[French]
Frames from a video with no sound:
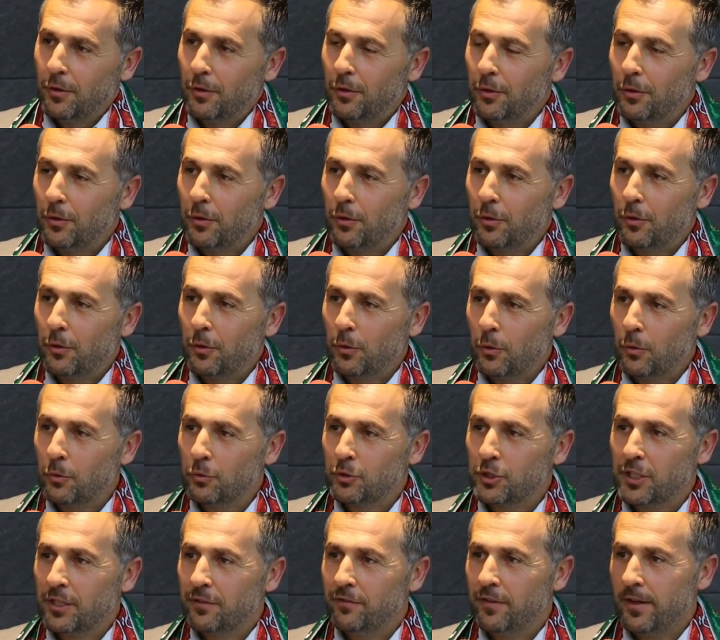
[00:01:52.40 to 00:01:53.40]

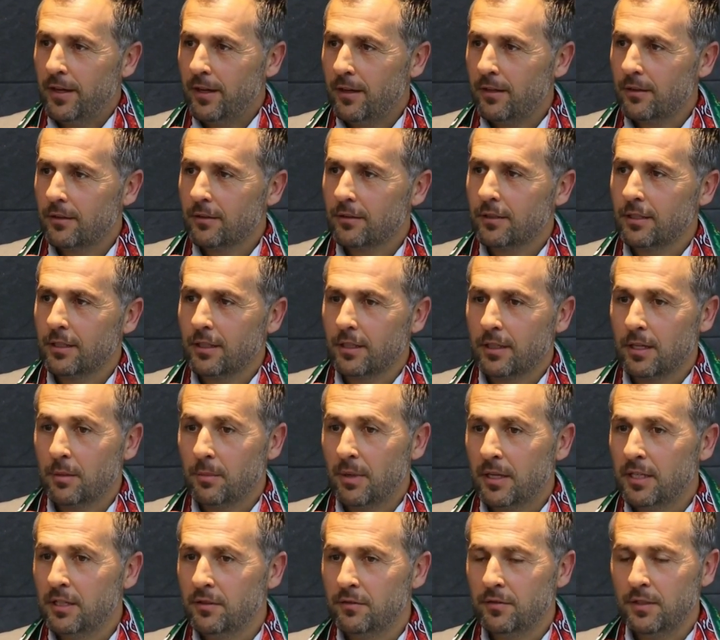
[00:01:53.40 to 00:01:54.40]
rouge et vert qui, qui est
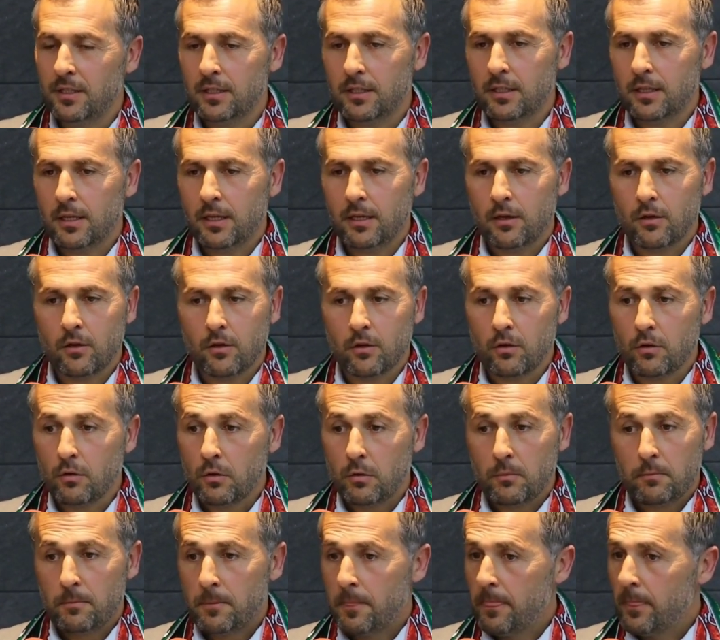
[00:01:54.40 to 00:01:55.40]
magnifique. Et,
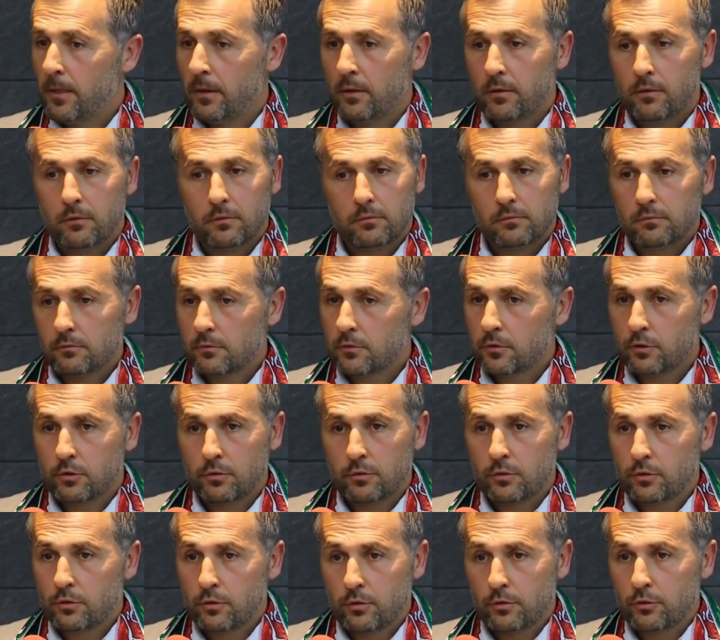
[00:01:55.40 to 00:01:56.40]

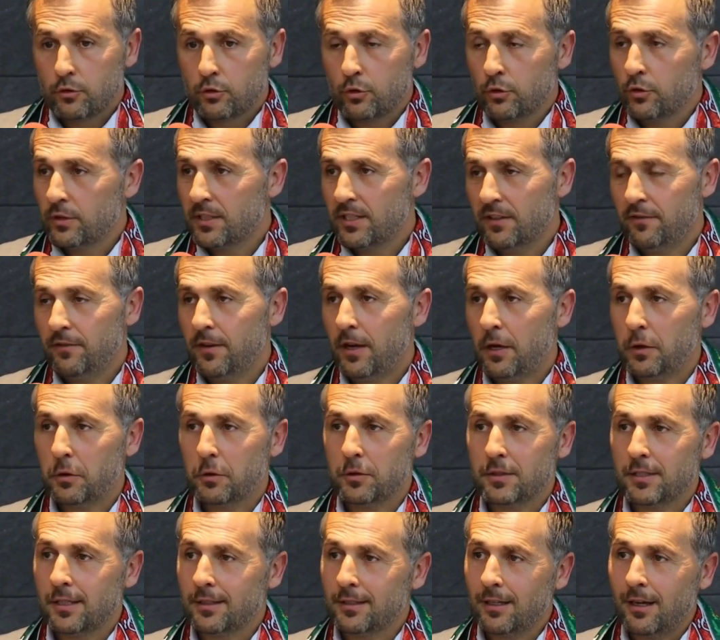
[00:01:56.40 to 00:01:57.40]
je, ne sais faire
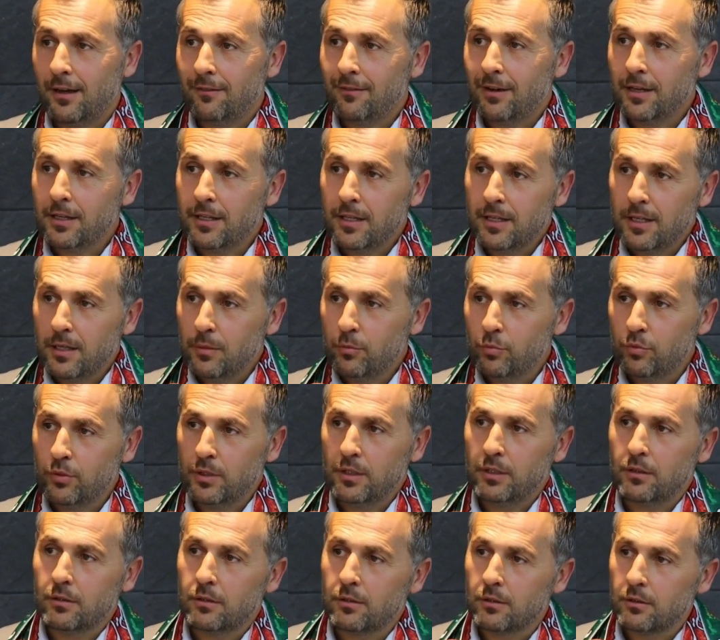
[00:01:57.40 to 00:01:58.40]
que ça, travailler et
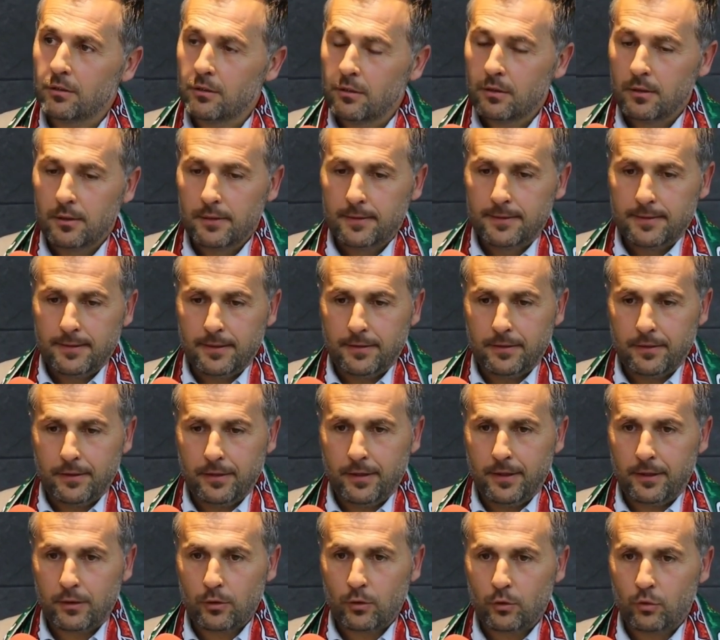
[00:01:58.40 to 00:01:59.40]
puis euh,
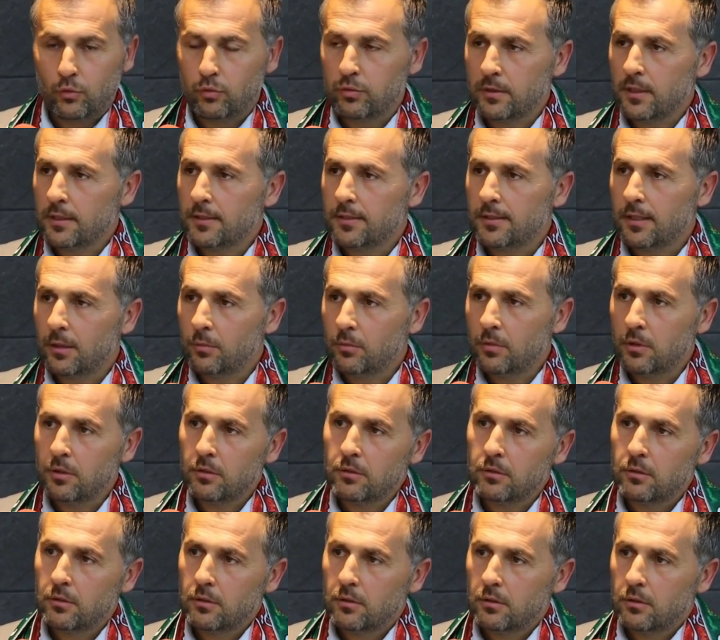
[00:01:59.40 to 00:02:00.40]
être tous ensemble
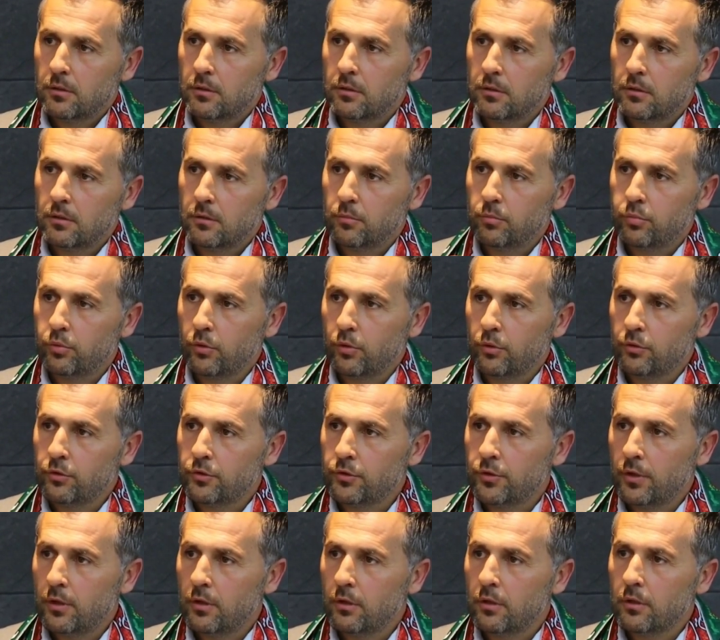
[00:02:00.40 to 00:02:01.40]
euh, pour une
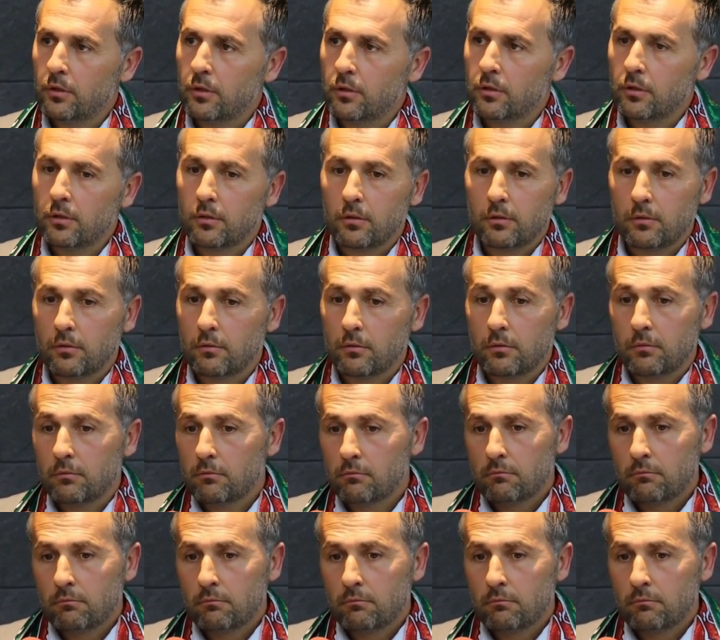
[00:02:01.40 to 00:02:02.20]
seule euh,